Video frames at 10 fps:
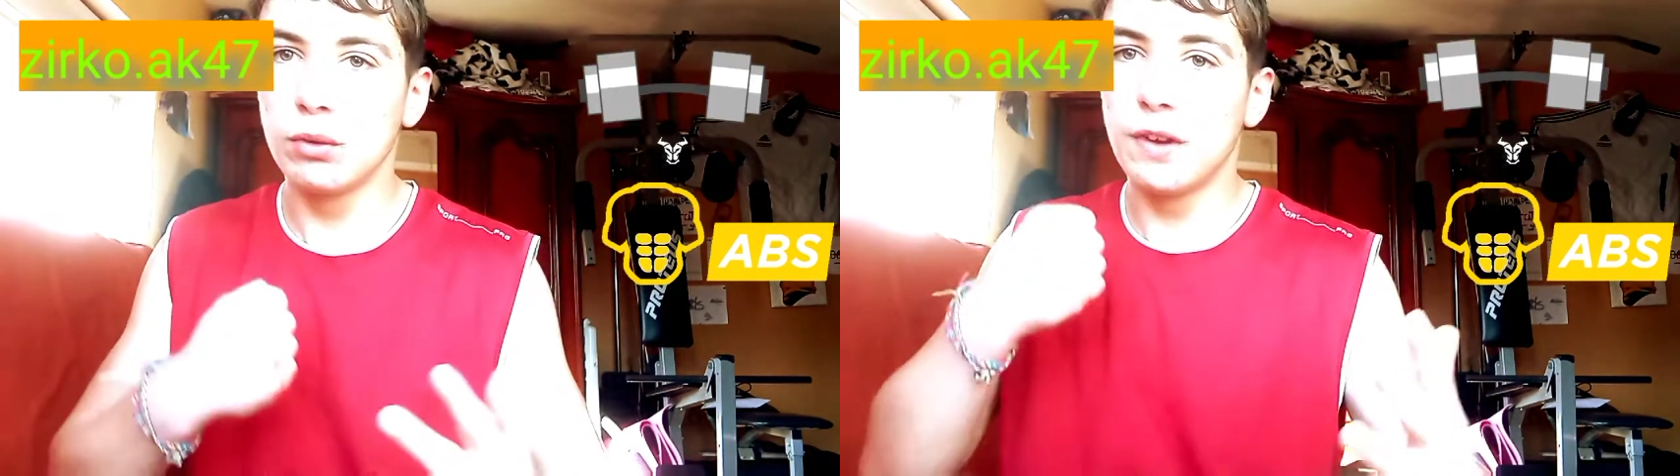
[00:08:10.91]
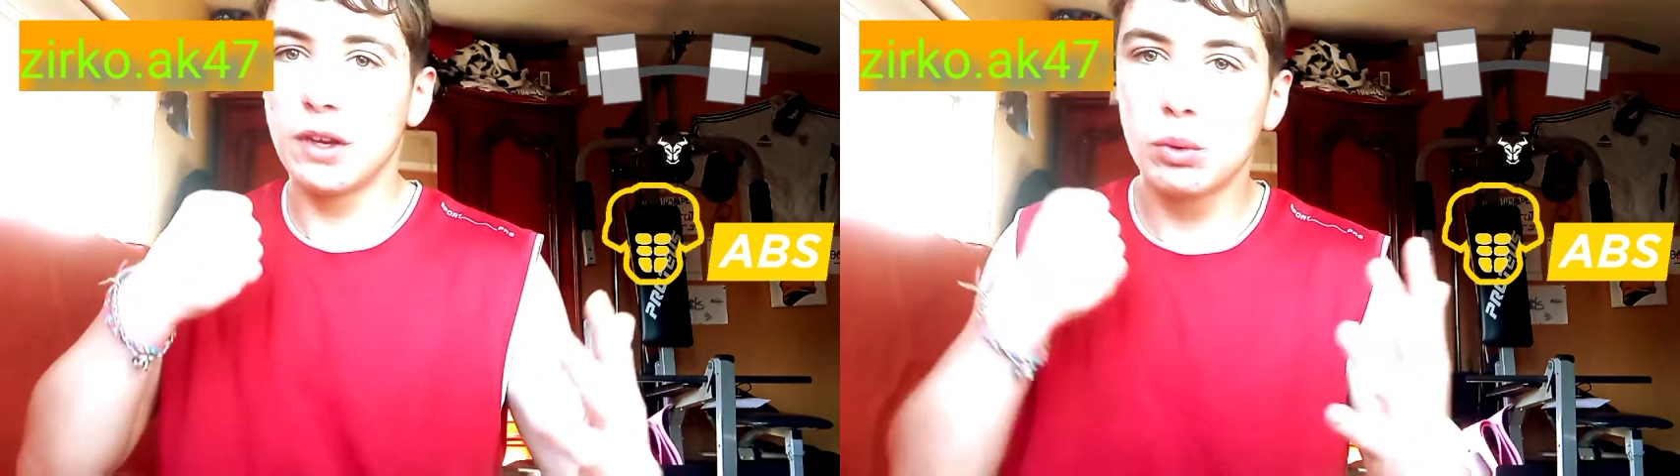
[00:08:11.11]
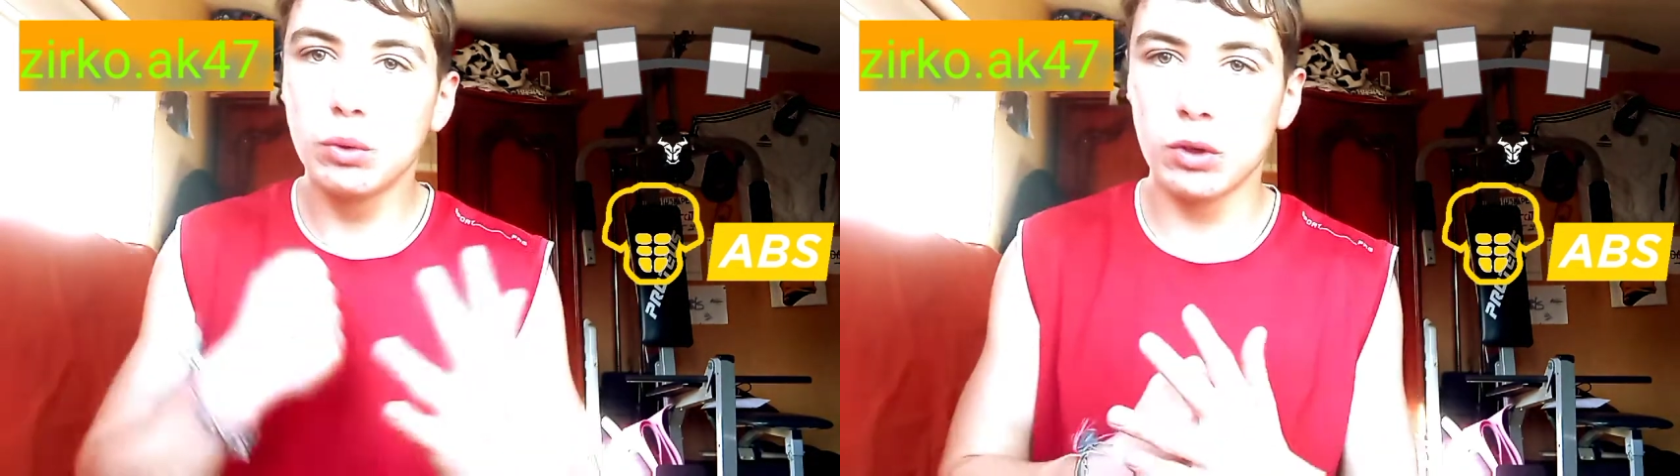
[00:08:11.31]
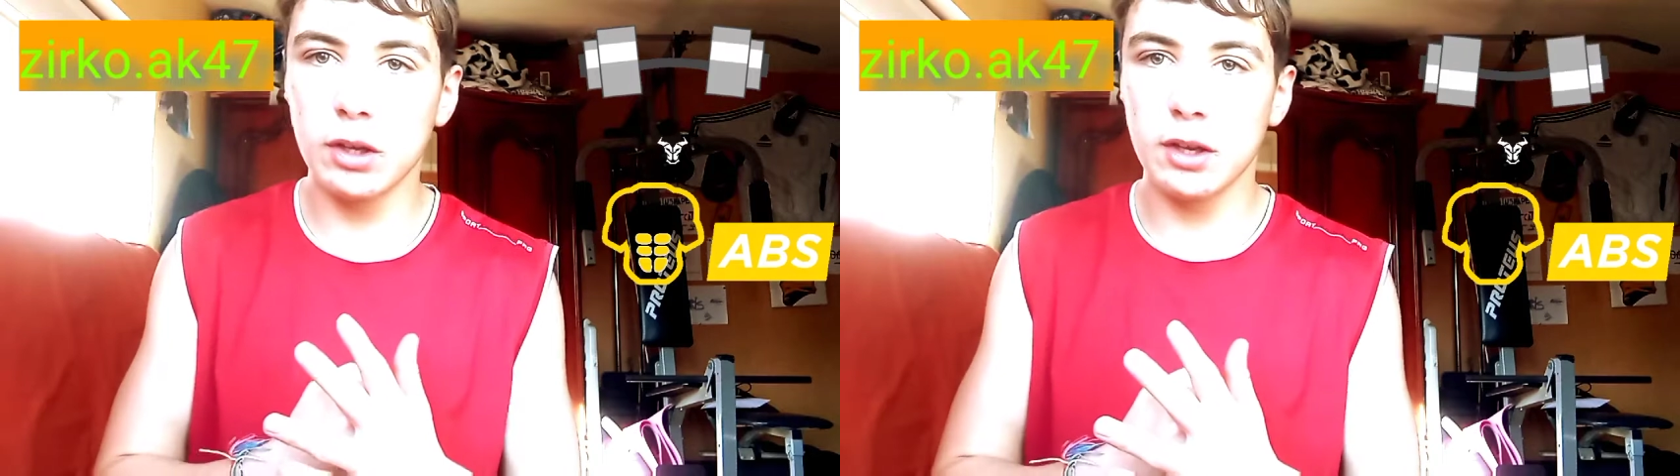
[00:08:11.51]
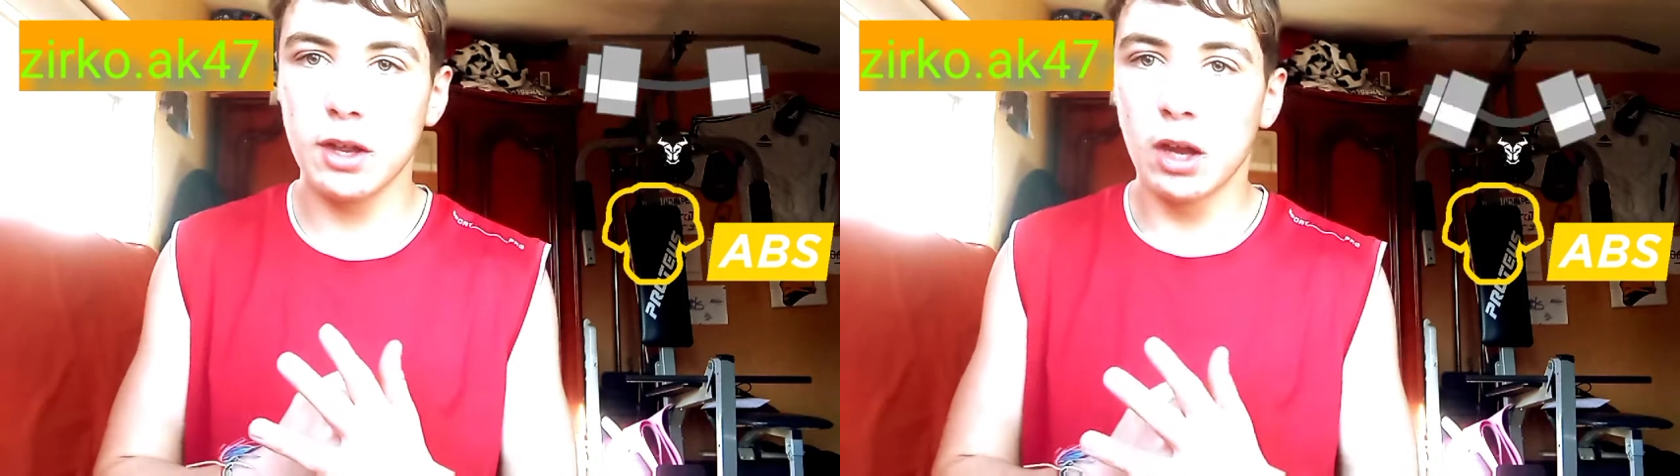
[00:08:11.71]
vous devez tout
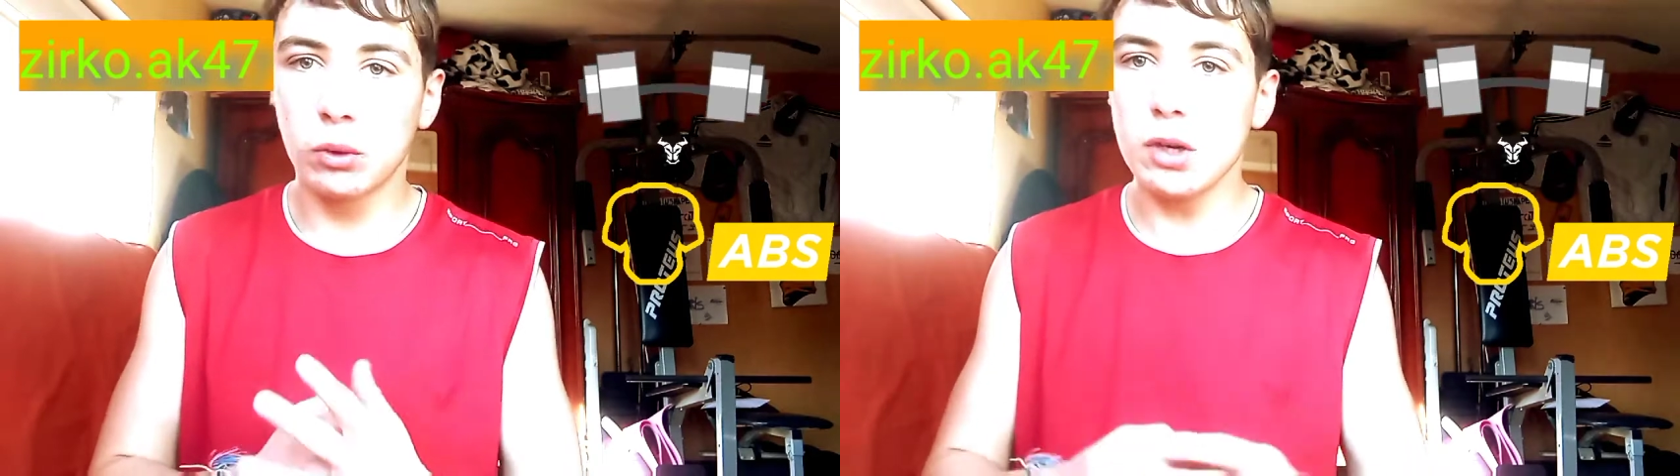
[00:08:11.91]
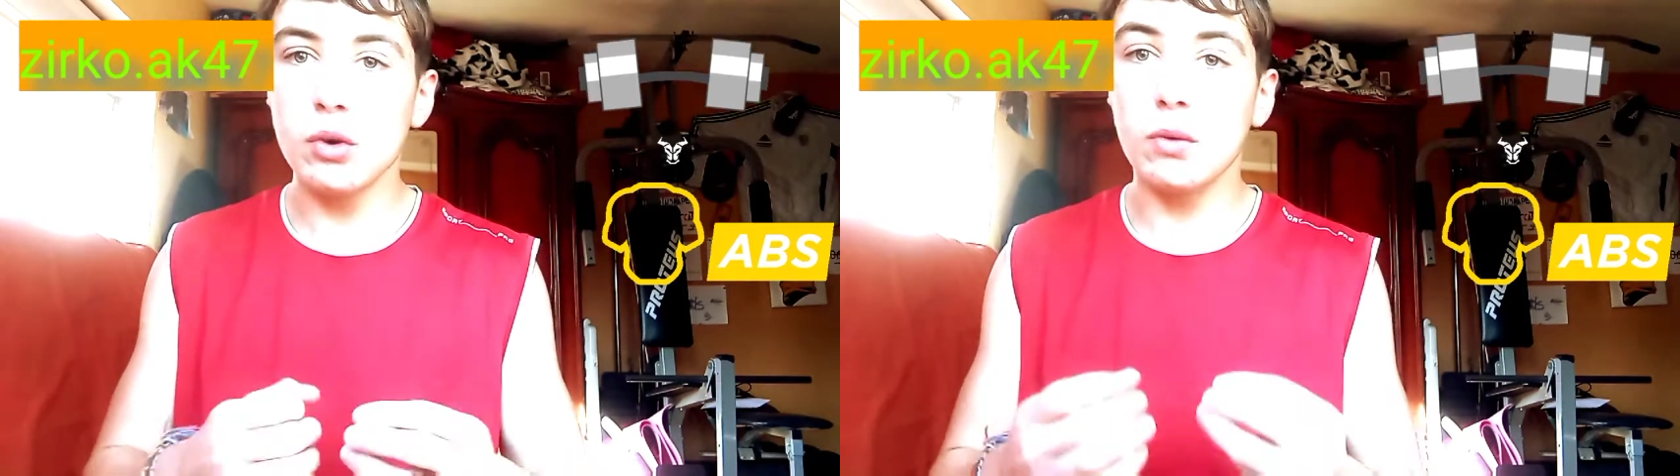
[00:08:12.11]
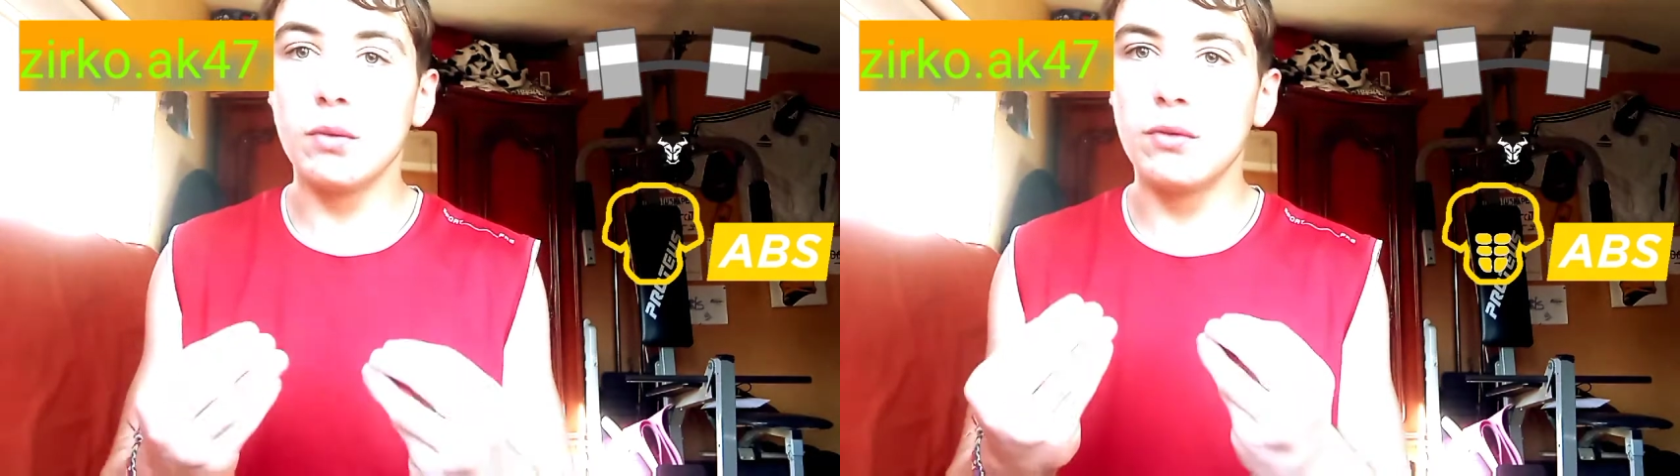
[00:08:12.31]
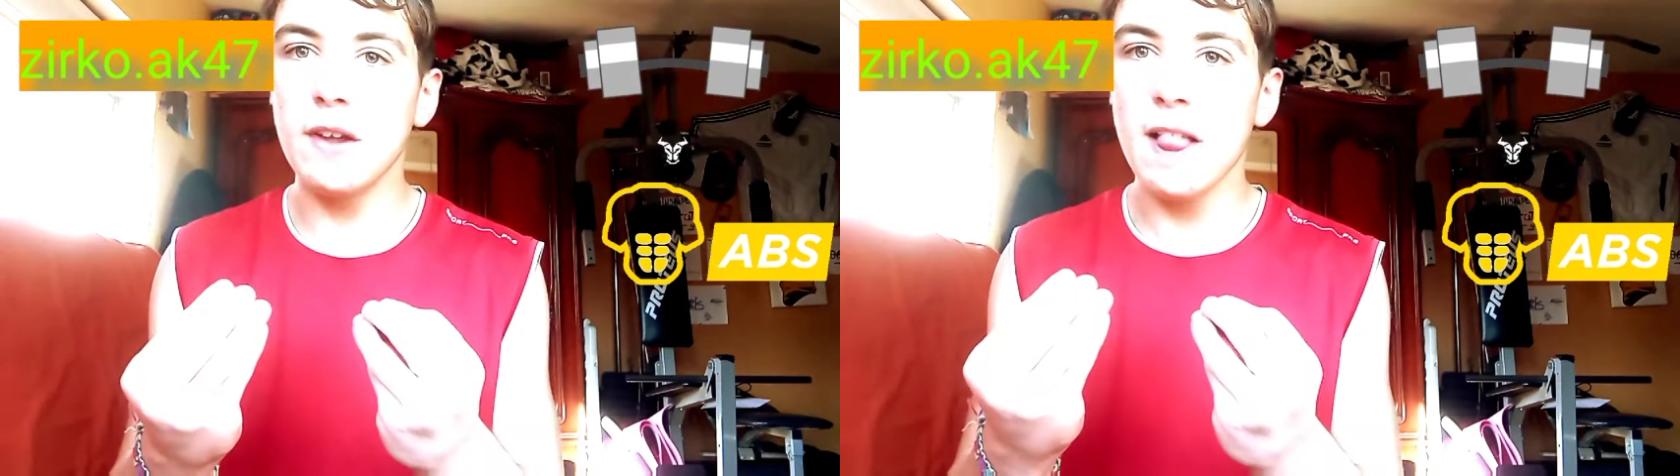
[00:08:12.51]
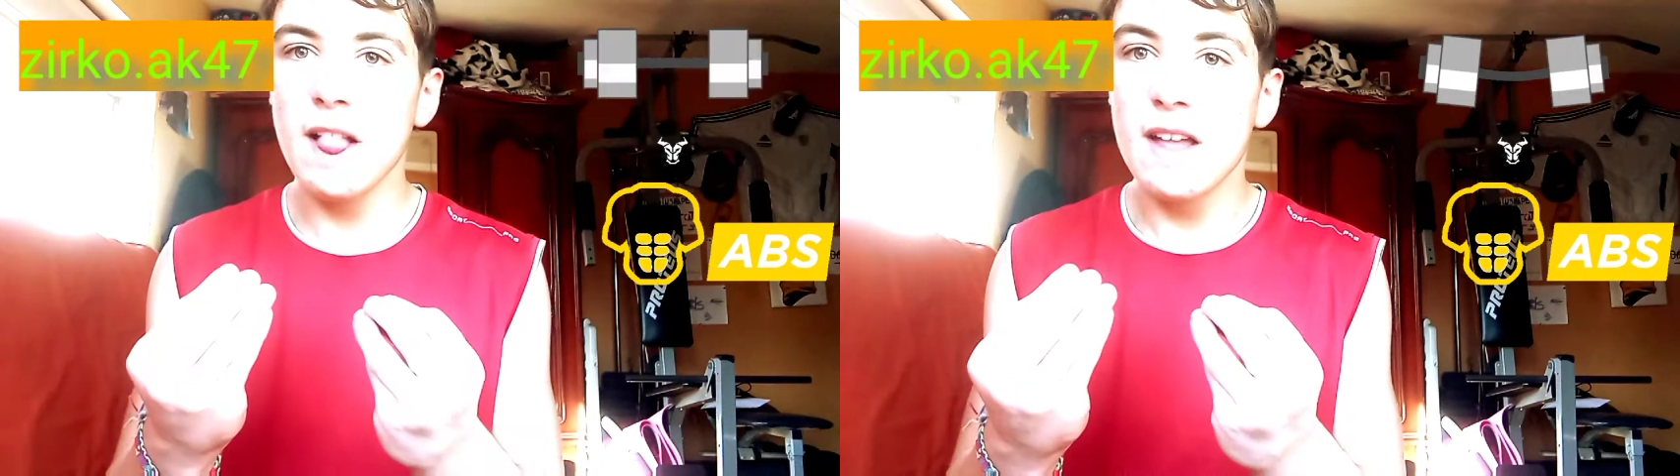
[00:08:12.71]
donner, tous les jours vous
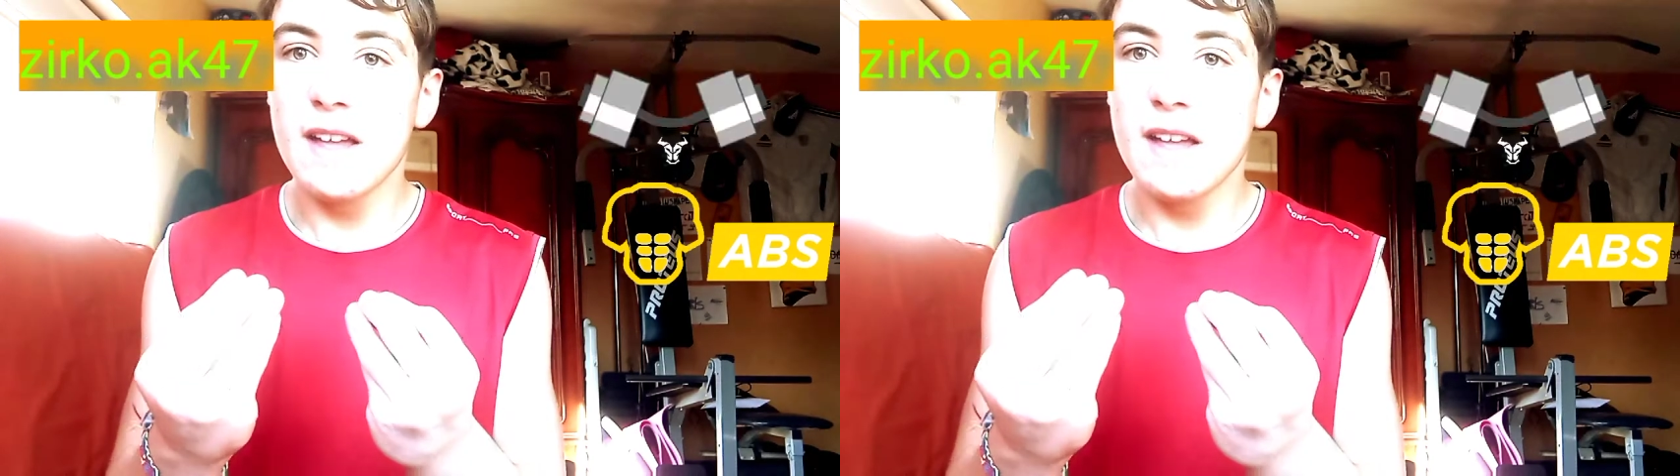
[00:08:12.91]
devez